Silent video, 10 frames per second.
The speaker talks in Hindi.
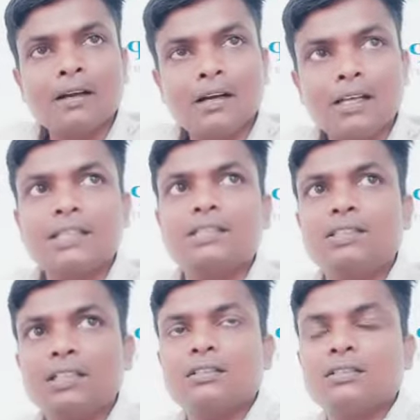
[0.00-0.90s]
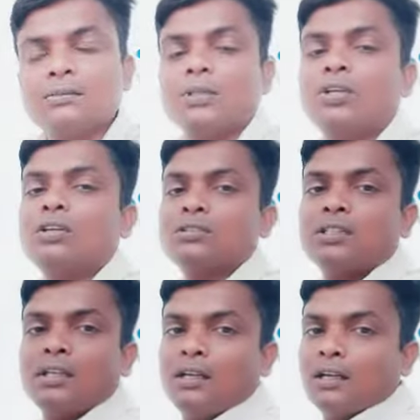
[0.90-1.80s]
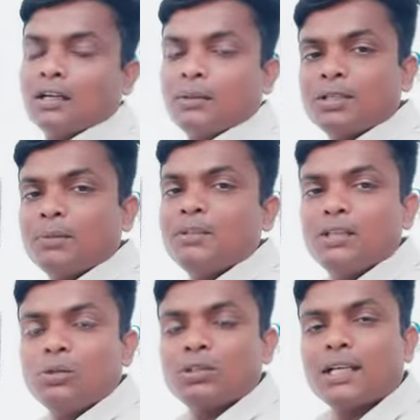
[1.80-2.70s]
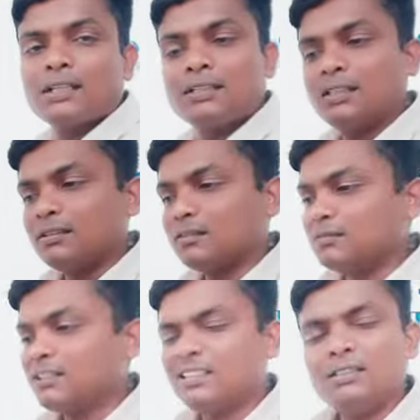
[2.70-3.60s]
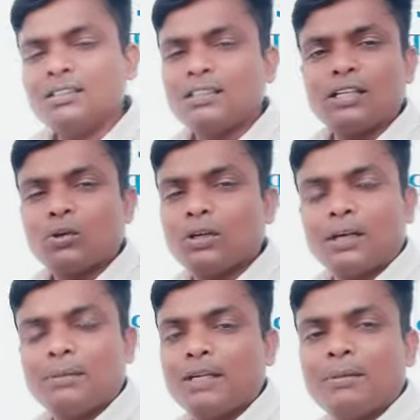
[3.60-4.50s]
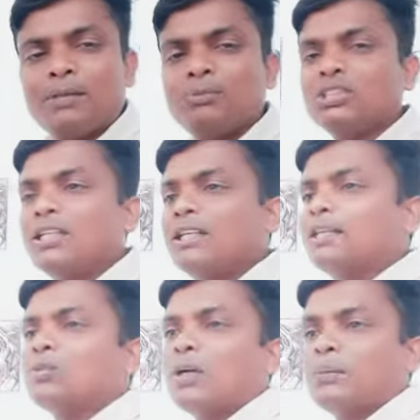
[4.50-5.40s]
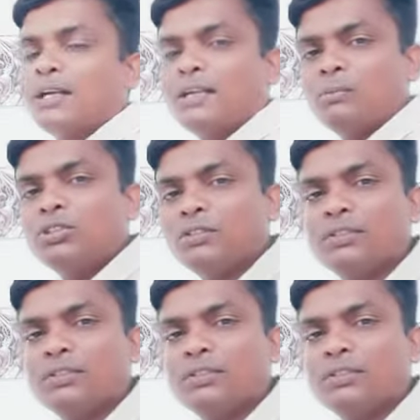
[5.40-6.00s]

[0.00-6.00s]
हर एक चीज़ बिकॉज कभी कभी ये होता है कि डिसीज़न क्या होगा अभी आप एडमिशन लेंगे तो आपका एडमिशन